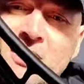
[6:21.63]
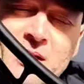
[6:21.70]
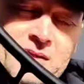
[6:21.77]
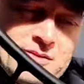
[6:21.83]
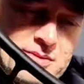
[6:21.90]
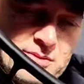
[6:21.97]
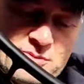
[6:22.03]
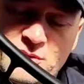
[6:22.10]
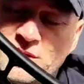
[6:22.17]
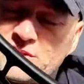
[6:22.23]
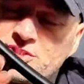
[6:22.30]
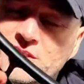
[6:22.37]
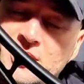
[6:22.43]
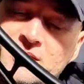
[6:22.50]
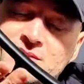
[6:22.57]
арбалет,
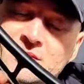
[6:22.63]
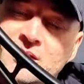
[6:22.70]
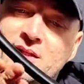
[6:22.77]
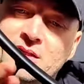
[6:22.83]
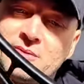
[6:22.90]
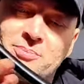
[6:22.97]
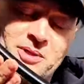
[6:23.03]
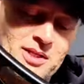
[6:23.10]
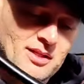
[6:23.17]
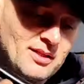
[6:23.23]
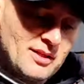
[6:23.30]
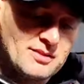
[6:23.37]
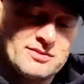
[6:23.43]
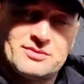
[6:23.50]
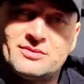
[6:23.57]
ой, железный
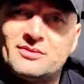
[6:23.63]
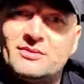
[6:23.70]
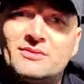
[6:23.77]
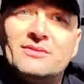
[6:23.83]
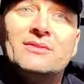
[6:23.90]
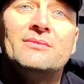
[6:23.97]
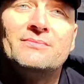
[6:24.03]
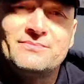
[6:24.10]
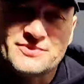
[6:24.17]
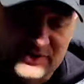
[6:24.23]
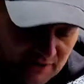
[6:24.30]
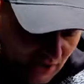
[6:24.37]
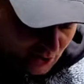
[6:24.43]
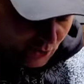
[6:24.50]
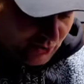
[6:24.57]
приклад,
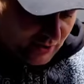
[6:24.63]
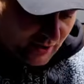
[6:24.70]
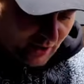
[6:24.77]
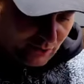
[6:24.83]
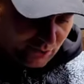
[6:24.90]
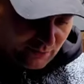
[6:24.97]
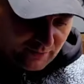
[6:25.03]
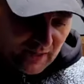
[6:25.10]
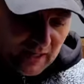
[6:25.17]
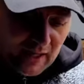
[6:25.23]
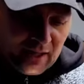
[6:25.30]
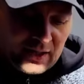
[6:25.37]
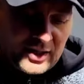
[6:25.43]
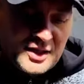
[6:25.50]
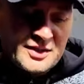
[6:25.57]
скажу сразу.
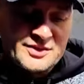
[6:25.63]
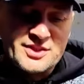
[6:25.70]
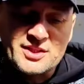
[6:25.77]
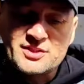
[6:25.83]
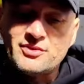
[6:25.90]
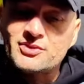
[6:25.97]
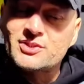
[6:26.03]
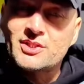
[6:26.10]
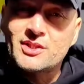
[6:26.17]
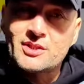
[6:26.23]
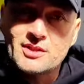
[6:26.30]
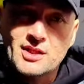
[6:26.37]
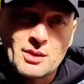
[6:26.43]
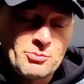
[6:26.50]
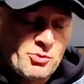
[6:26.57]
Здесь
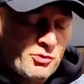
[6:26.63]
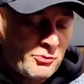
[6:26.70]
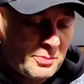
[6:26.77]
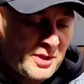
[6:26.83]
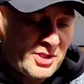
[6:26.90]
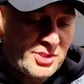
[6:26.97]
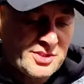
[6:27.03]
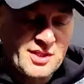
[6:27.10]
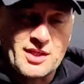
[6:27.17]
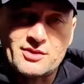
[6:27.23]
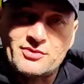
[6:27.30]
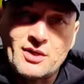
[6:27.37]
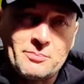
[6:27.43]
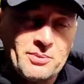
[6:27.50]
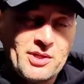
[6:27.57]
20-килограммовый плеч
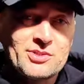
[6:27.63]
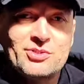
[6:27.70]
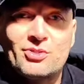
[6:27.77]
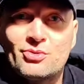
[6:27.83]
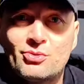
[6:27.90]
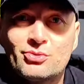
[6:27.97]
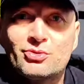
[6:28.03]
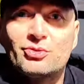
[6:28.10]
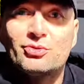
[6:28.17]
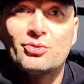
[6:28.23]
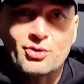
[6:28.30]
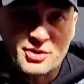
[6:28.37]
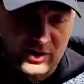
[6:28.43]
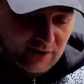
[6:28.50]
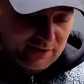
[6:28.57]
стоит, в комплекте идут
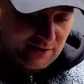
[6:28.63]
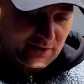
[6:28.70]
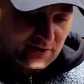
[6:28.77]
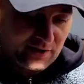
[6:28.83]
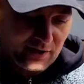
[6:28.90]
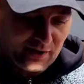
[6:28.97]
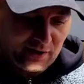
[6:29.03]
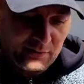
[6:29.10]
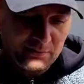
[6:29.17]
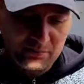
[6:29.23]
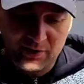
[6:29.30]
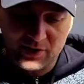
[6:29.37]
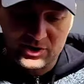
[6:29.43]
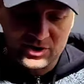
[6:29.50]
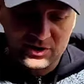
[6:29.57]
41 килограмм
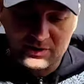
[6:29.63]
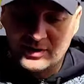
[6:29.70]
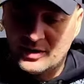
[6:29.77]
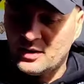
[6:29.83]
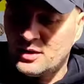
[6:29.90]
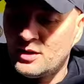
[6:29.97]
плечи.